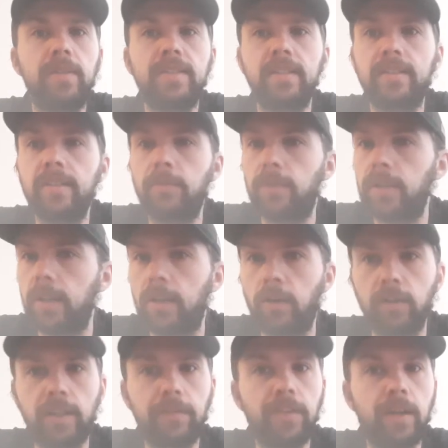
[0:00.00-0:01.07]
c'était, voilà, quand
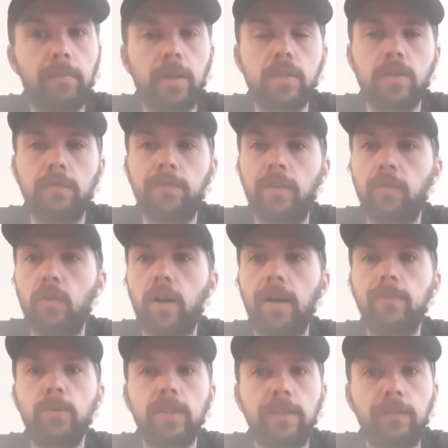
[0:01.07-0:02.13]
on avait un match
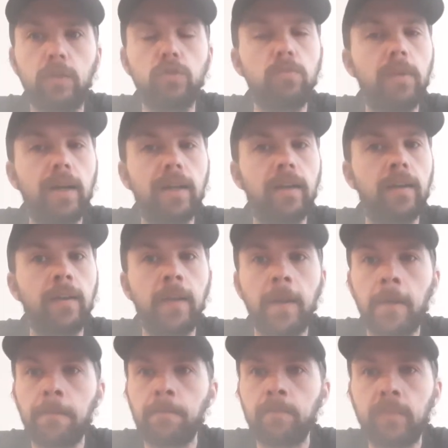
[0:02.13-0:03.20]
favorable, on avait du mal à,
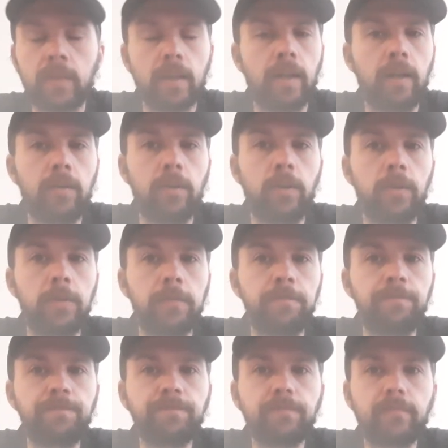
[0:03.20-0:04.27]
à
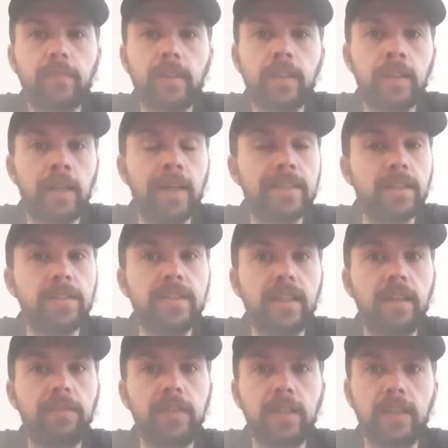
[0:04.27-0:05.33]
le à s'en
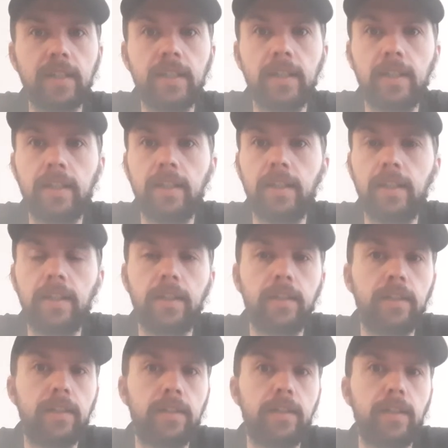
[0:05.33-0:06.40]
servir et,
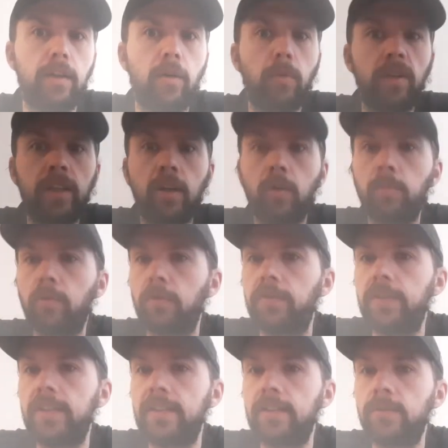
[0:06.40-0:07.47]
et, et, en, à en
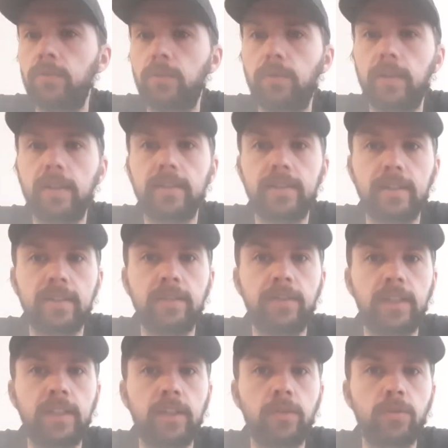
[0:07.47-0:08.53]
profiter. Donc voilà, ça, ça va
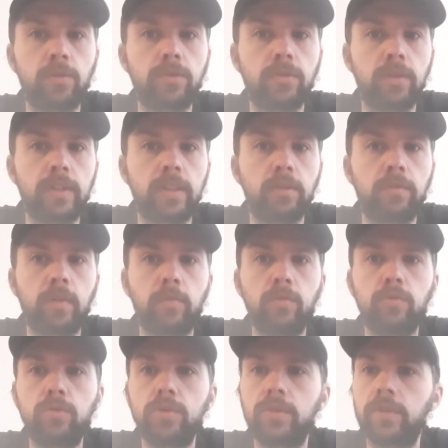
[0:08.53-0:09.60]
être quelque chose sur lequel on va
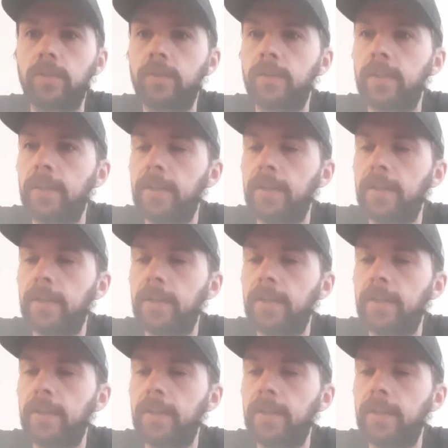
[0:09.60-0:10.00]
beaucoup se, euh,